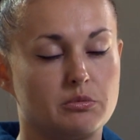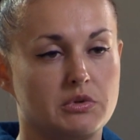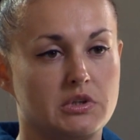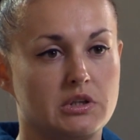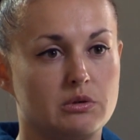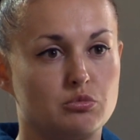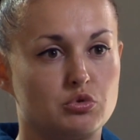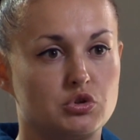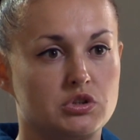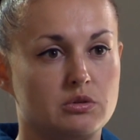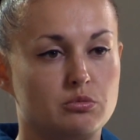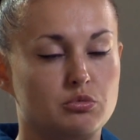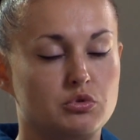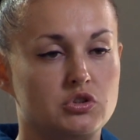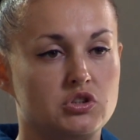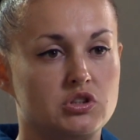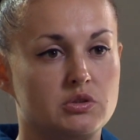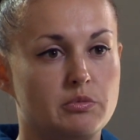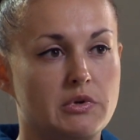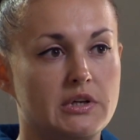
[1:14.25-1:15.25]
потому что,
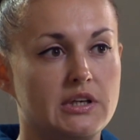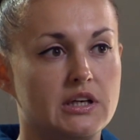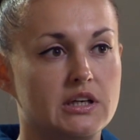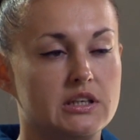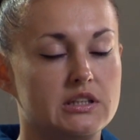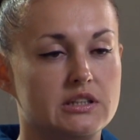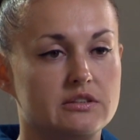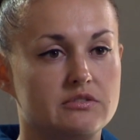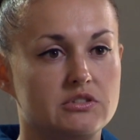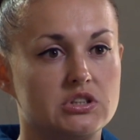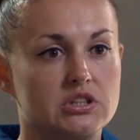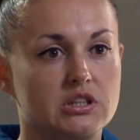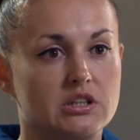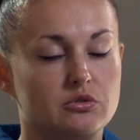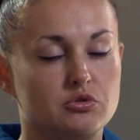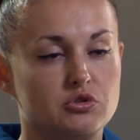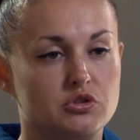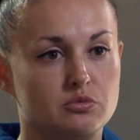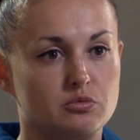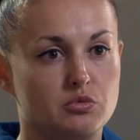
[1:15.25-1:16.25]
будучи маленькой
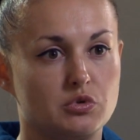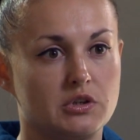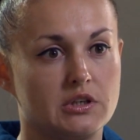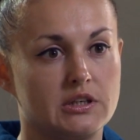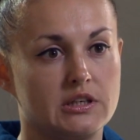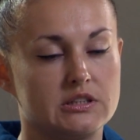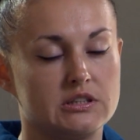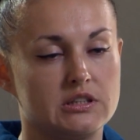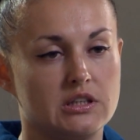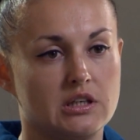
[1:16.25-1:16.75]
девочкой, очень много раз